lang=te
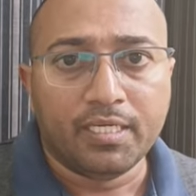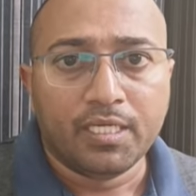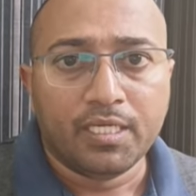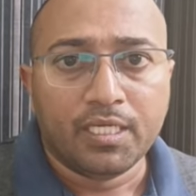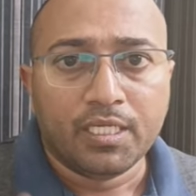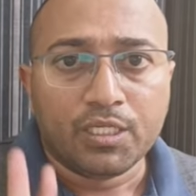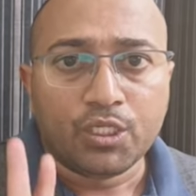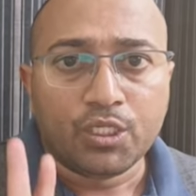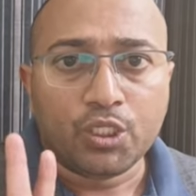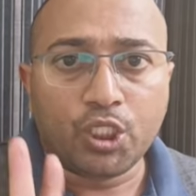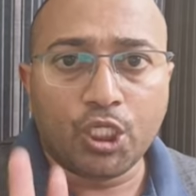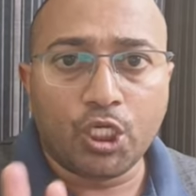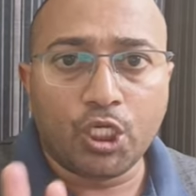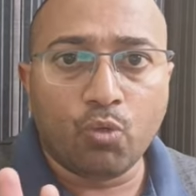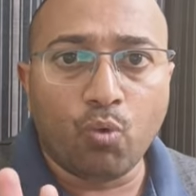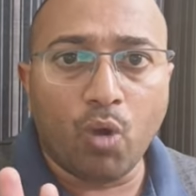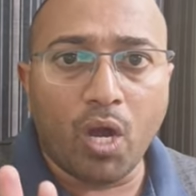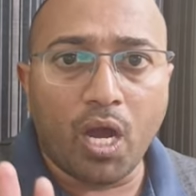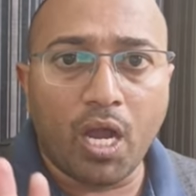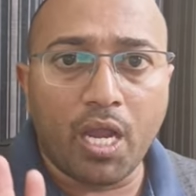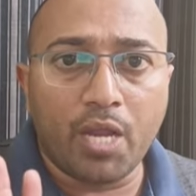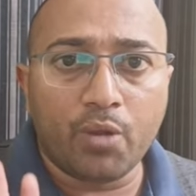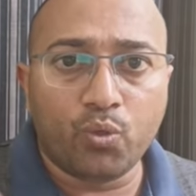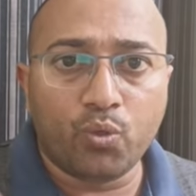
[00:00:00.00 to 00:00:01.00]

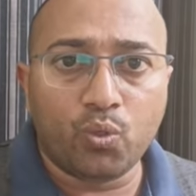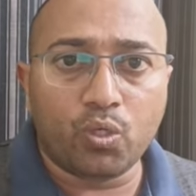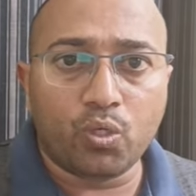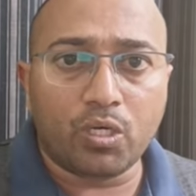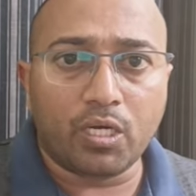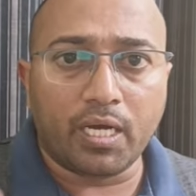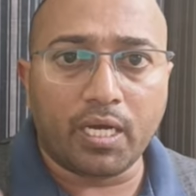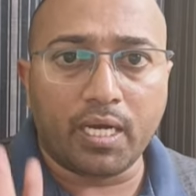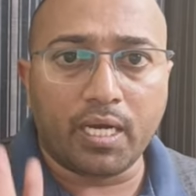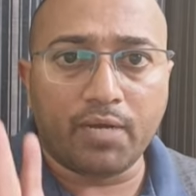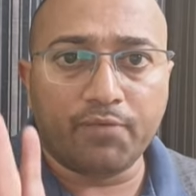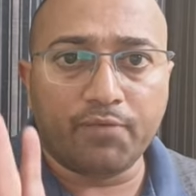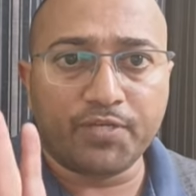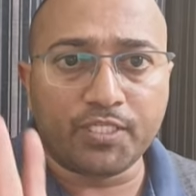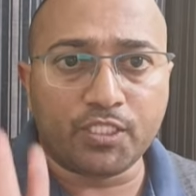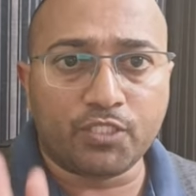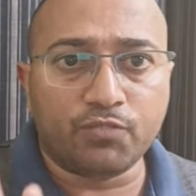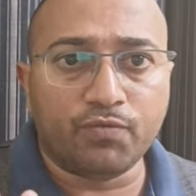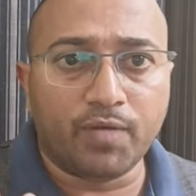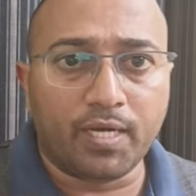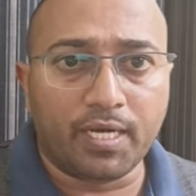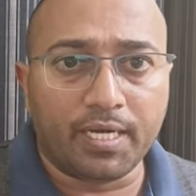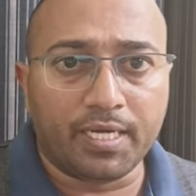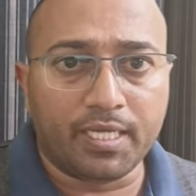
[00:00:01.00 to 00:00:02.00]
తిరువాయూర్
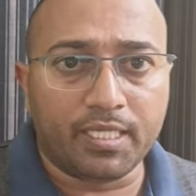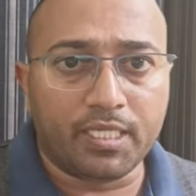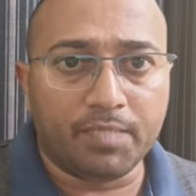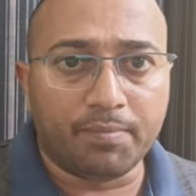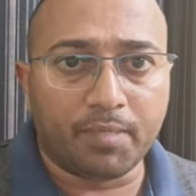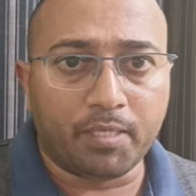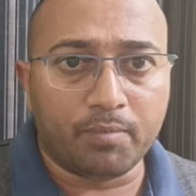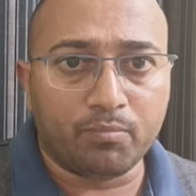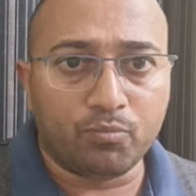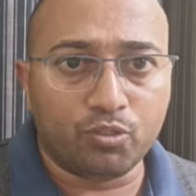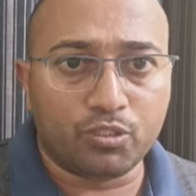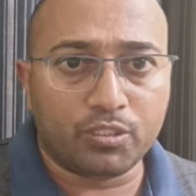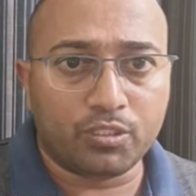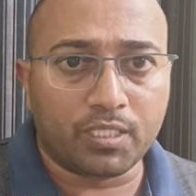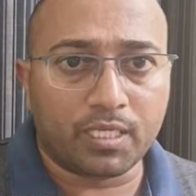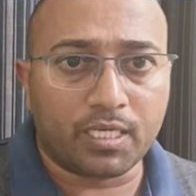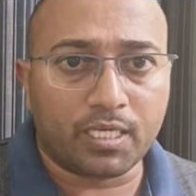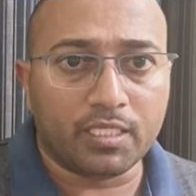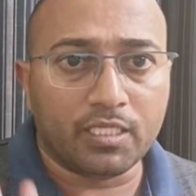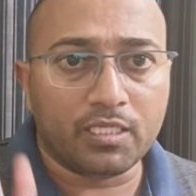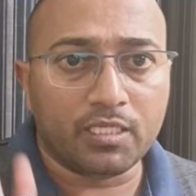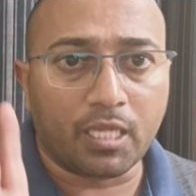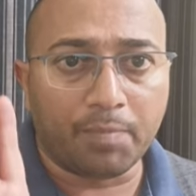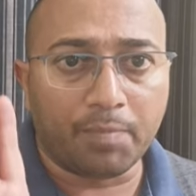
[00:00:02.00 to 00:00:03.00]
ఫెస్టివల్ అనేది మనం చూసినట్లయితే
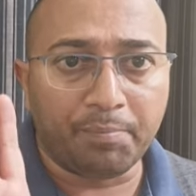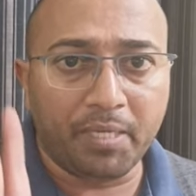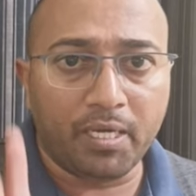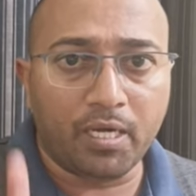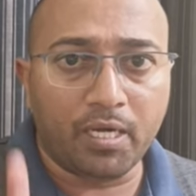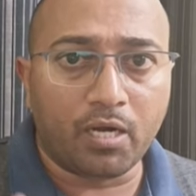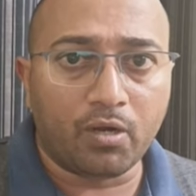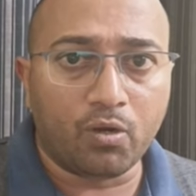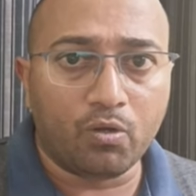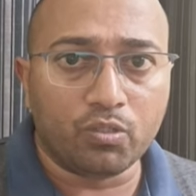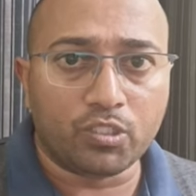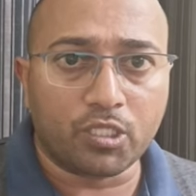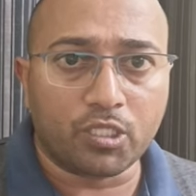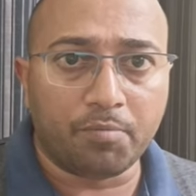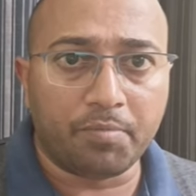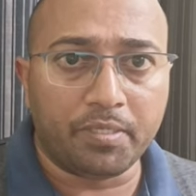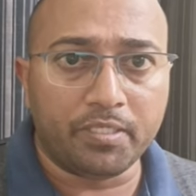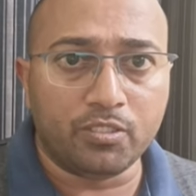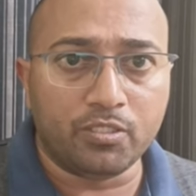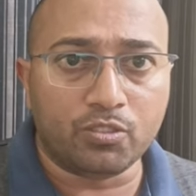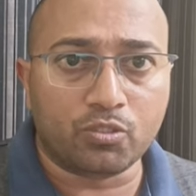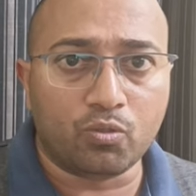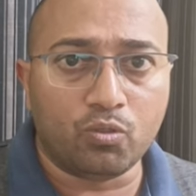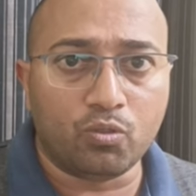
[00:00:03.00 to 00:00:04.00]
తమిళనాడులో సెలబ్రేట్
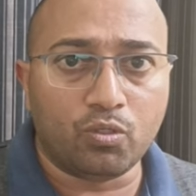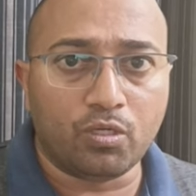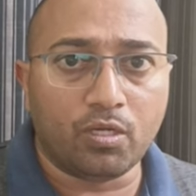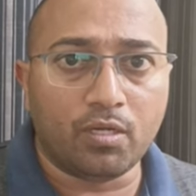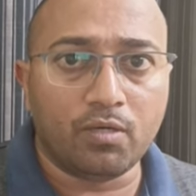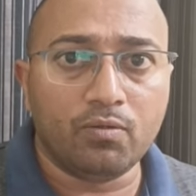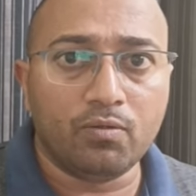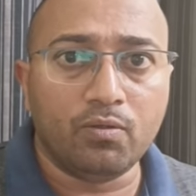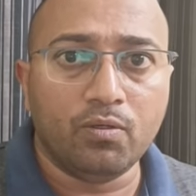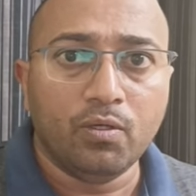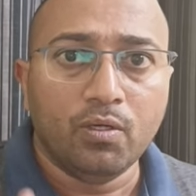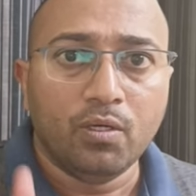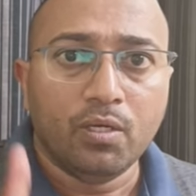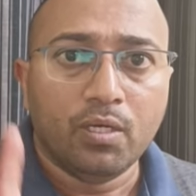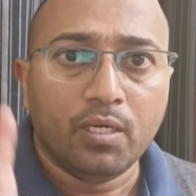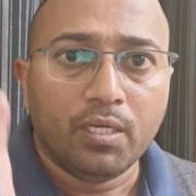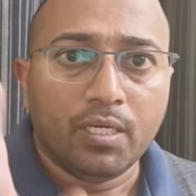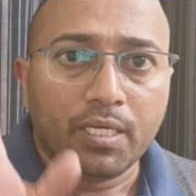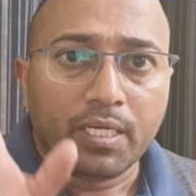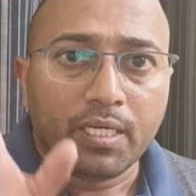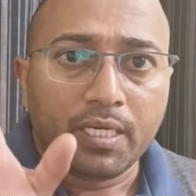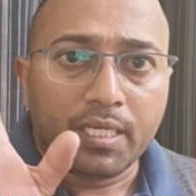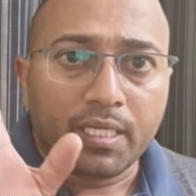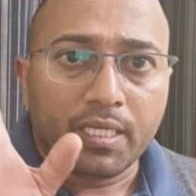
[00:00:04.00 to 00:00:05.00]
చేసుకుంటారు
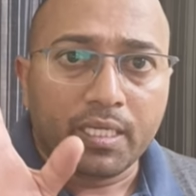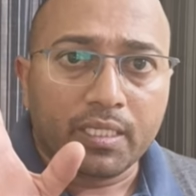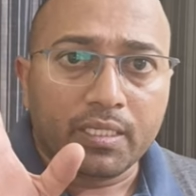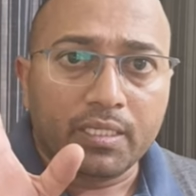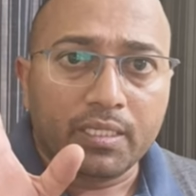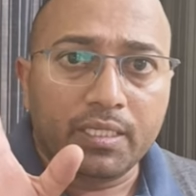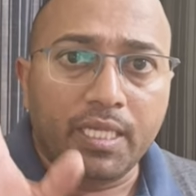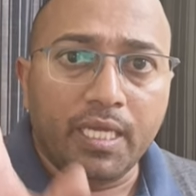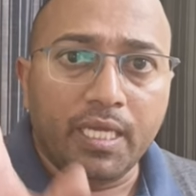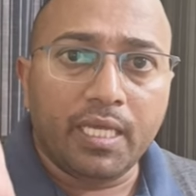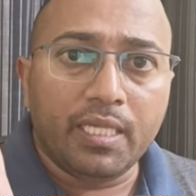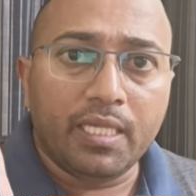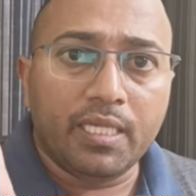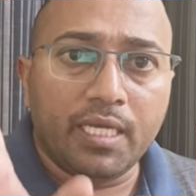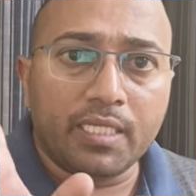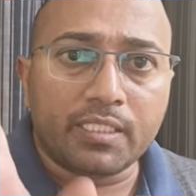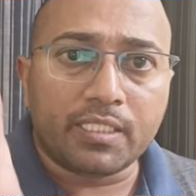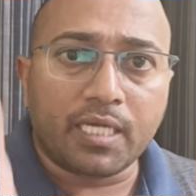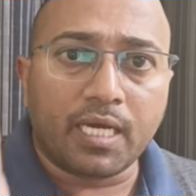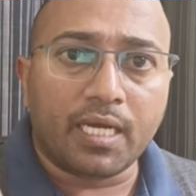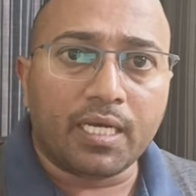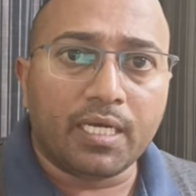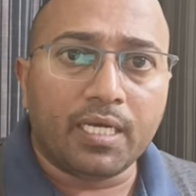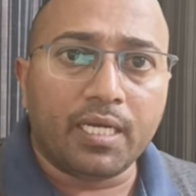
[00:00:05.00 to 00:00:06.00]
దే
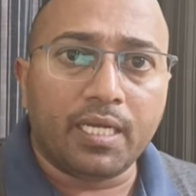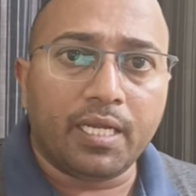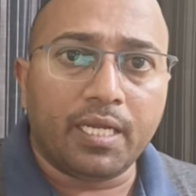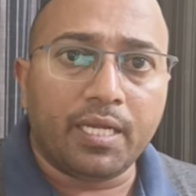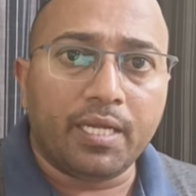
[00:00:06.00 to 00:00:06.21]
దేశాన్ని